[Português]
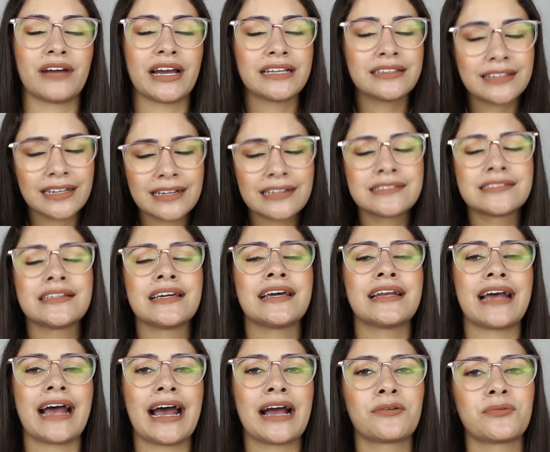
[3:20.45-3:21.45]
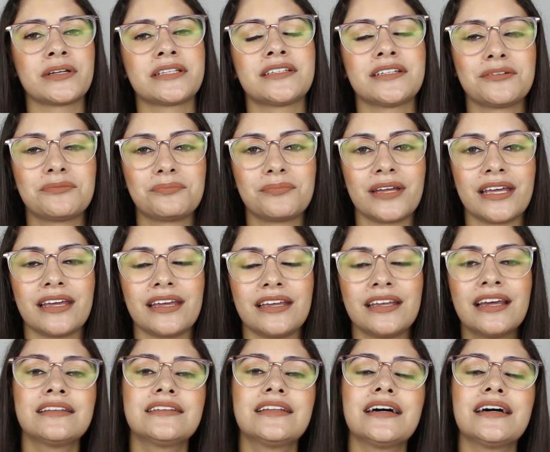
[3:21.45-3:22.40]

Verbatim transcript: vai trazer água também,